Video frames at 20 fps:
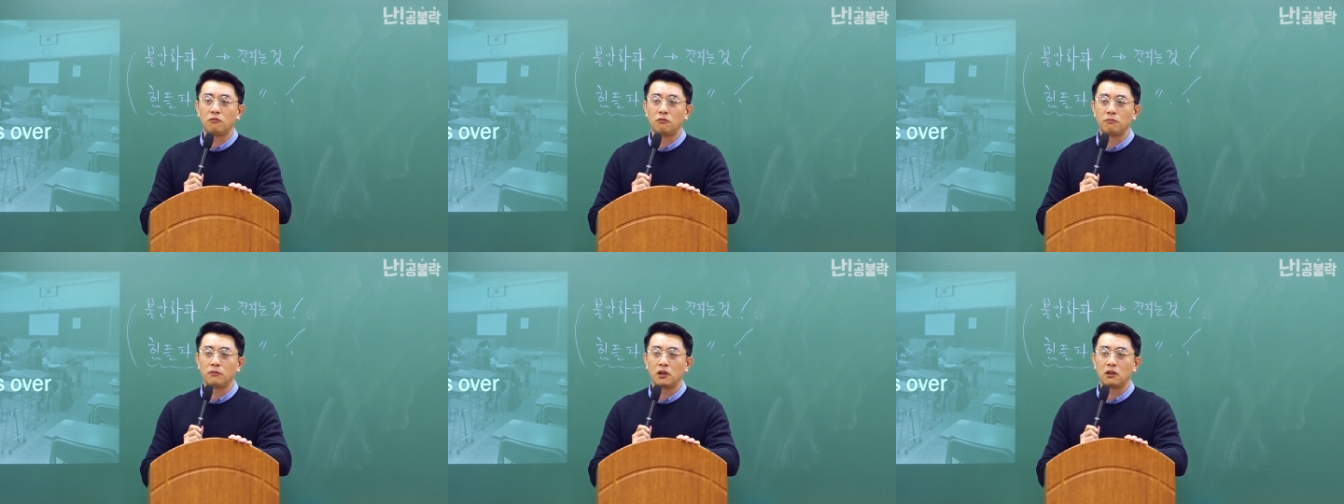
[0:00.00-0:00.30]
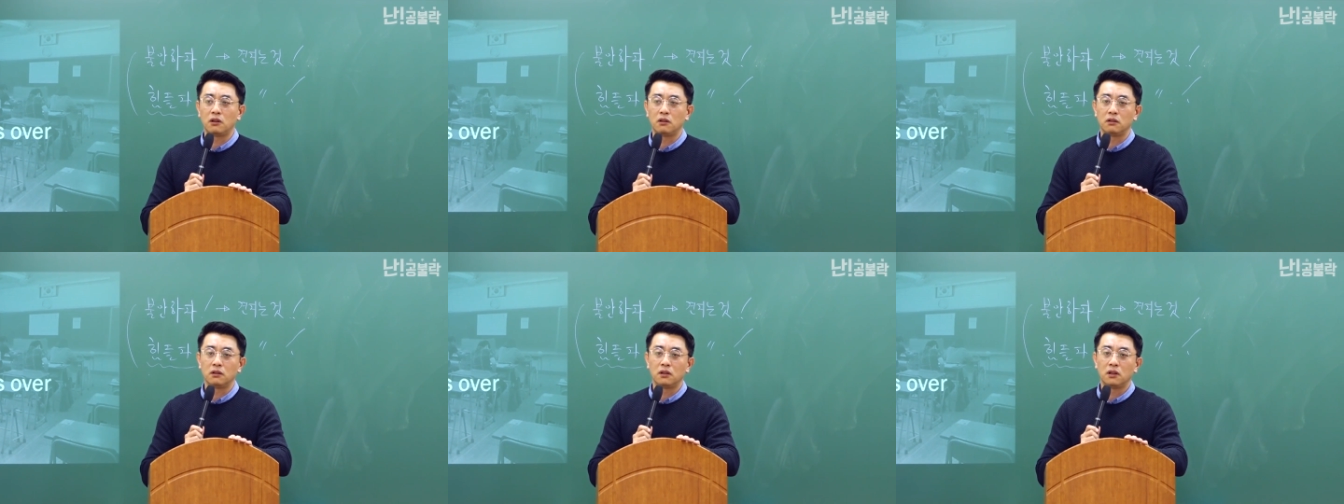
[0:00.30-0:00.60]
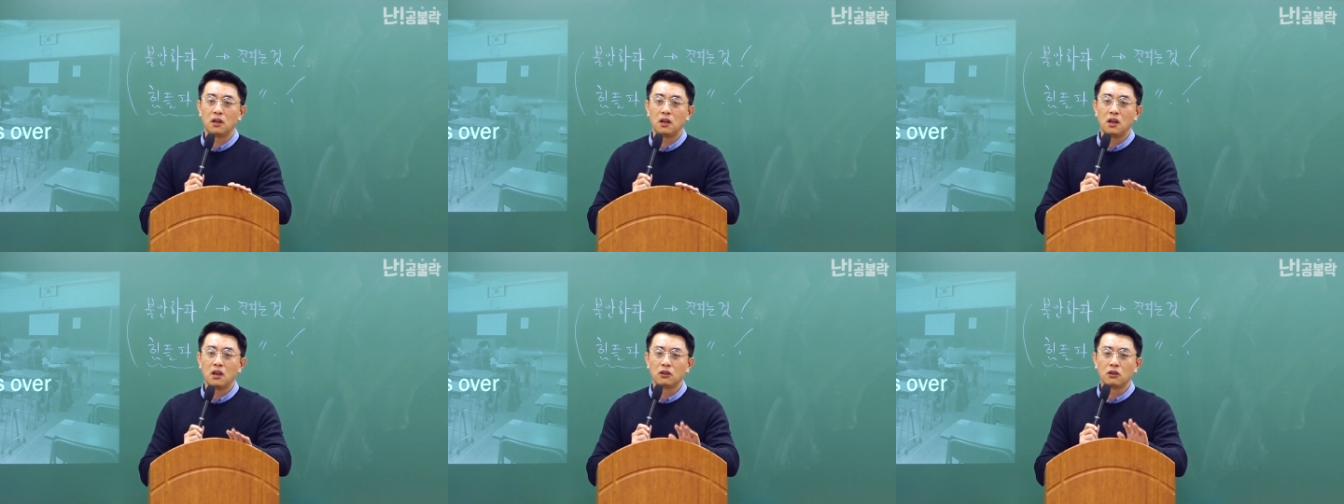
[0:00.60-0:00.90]
보면
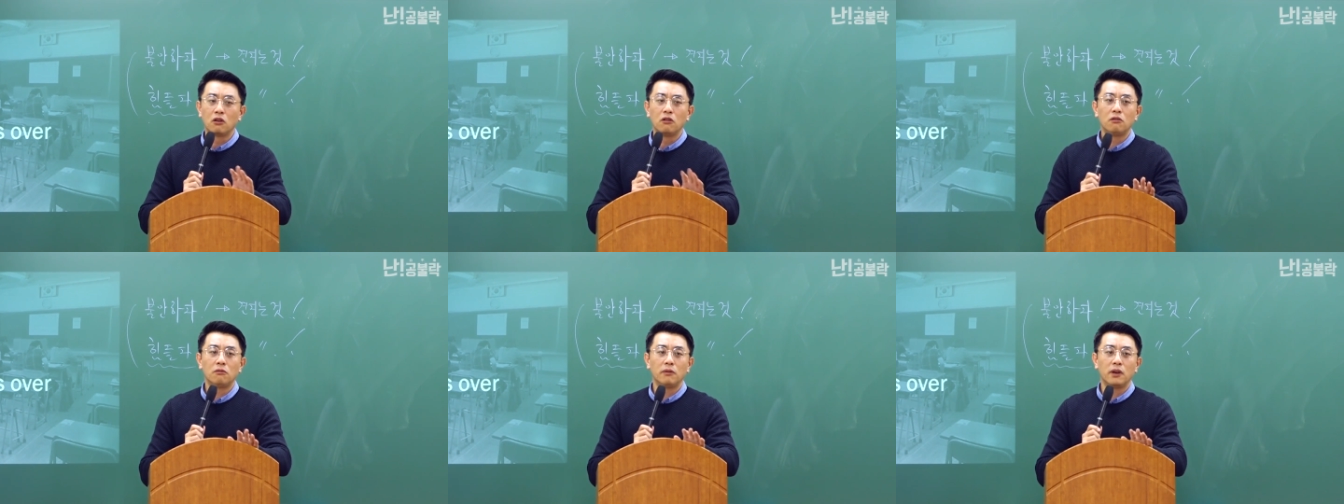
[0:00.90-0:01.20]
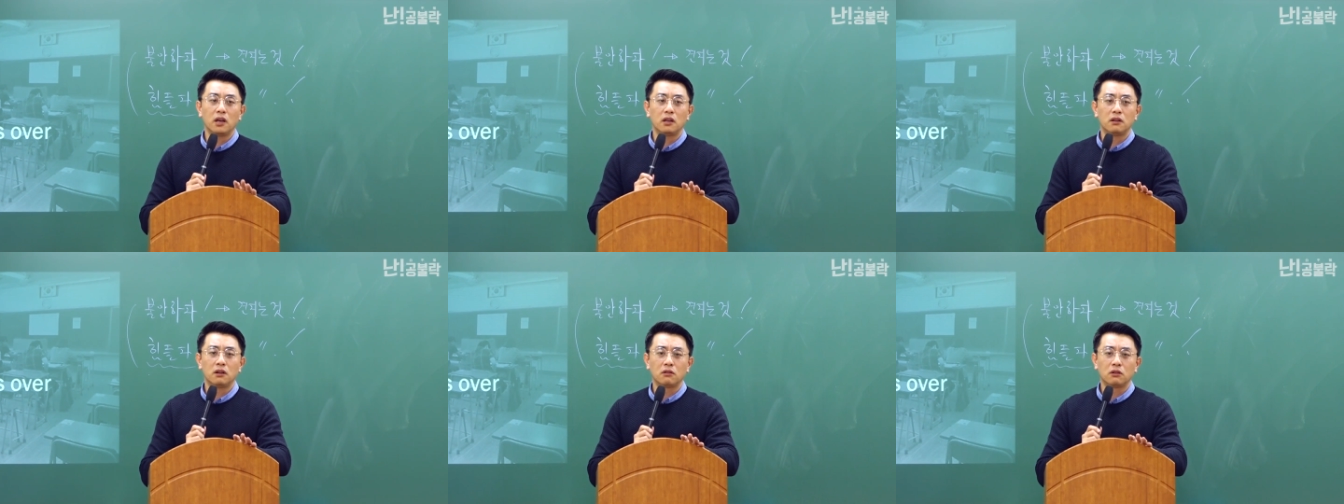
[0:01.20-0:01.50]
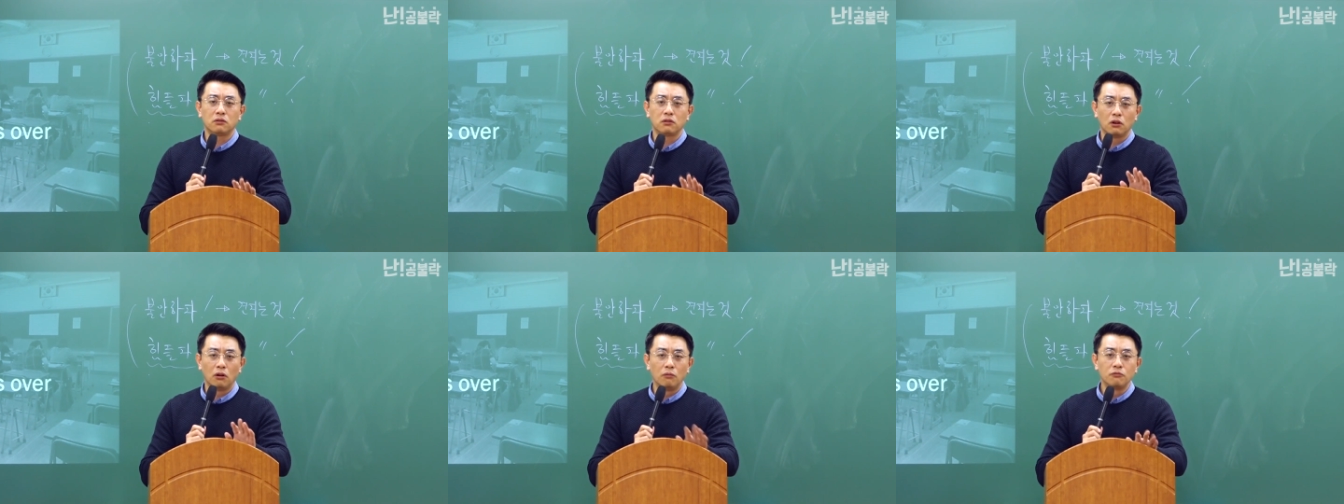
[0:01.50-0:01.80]
경험해야 될
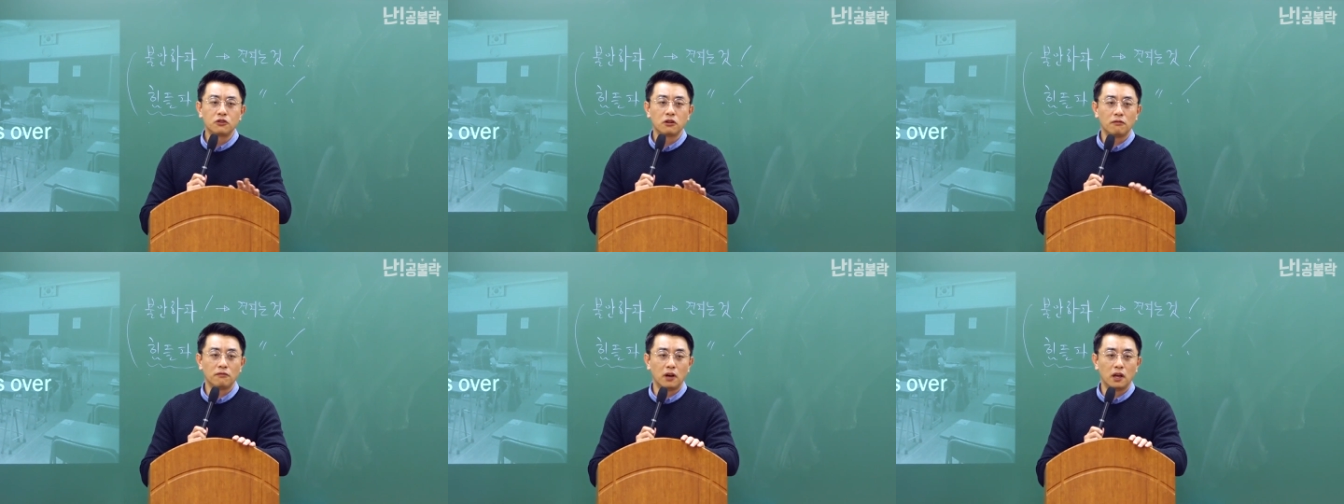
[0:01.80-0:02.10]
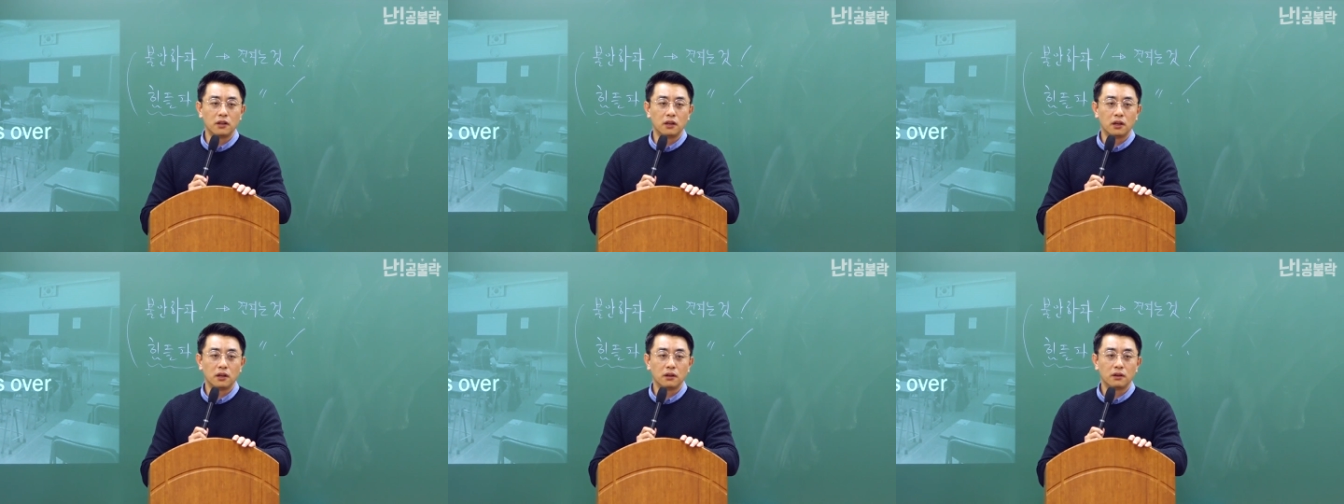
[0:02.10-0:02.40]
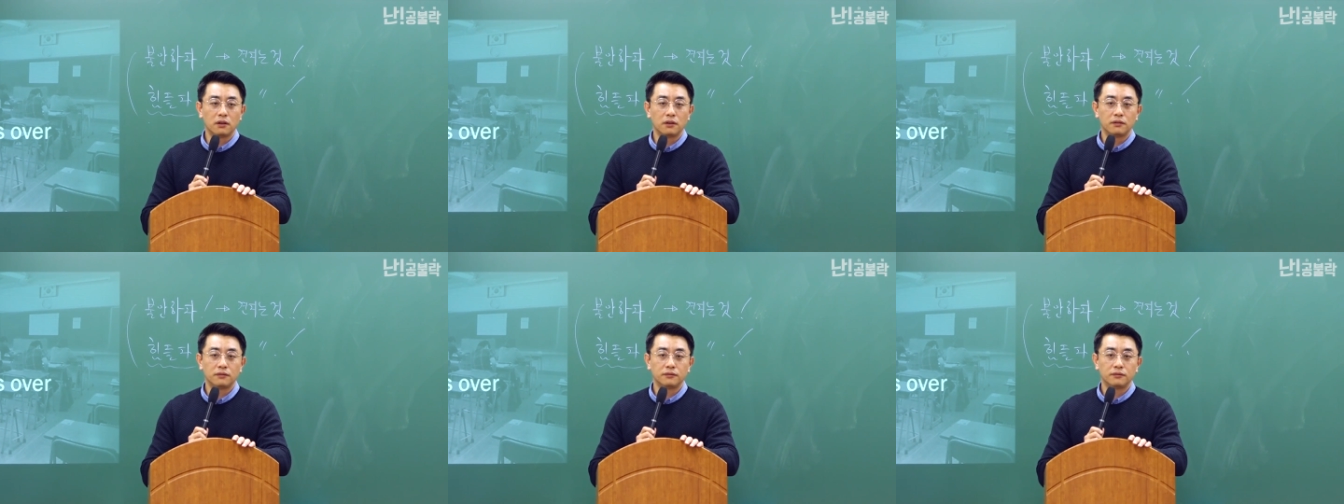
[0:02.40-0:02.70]
것들이 엄청 많아요.